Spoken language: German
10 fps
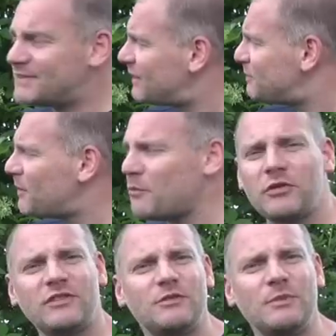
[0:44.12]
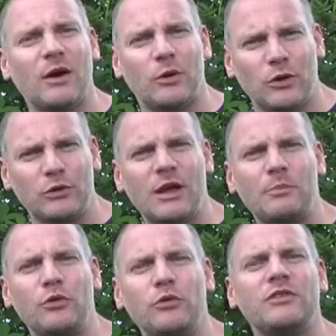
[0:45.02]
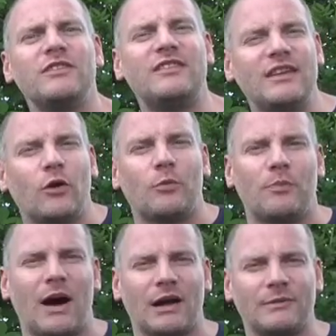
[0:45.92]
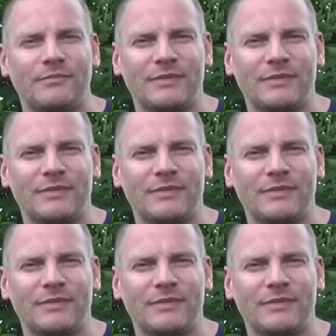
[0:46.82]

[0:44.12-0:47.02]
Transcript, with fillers: Diesmal möchte ich mir Holunderblüten-Sirup machen.